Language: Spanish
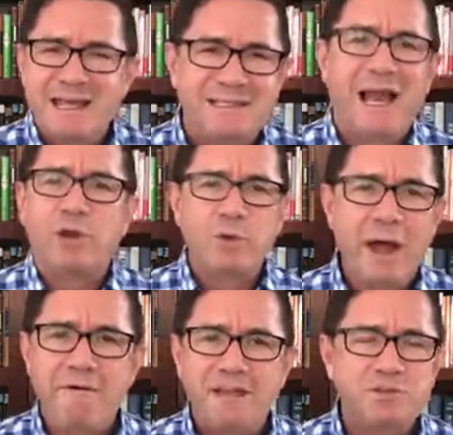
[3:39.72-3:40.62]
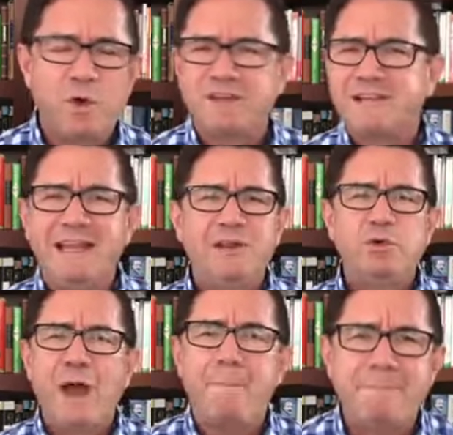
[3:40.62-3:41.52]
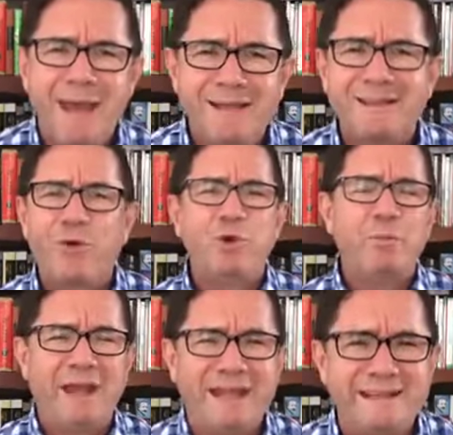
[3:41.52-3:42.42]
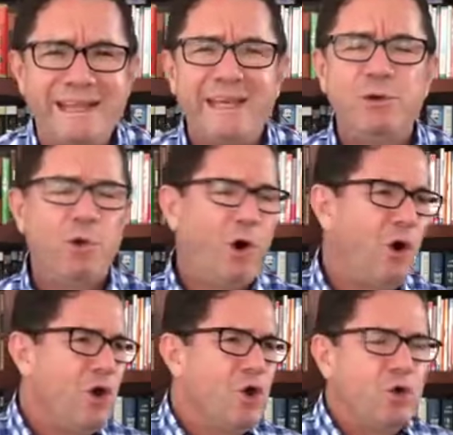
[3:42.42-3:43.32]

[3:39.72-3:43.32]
si alguna vez tú has tenido una meta, un objetivo,